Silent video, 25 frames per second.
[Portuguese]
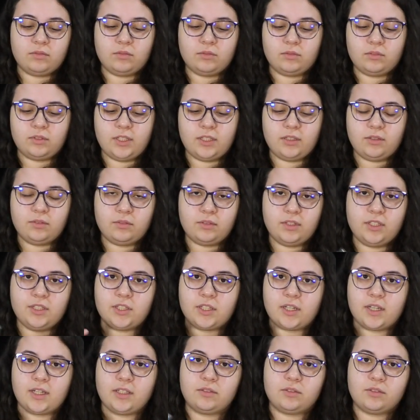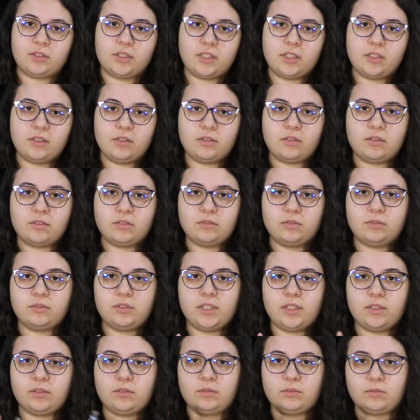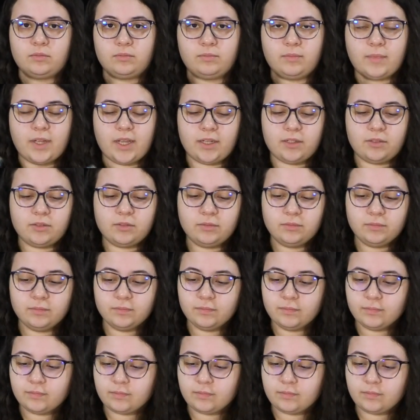no dedo indicador ou no dedo médio,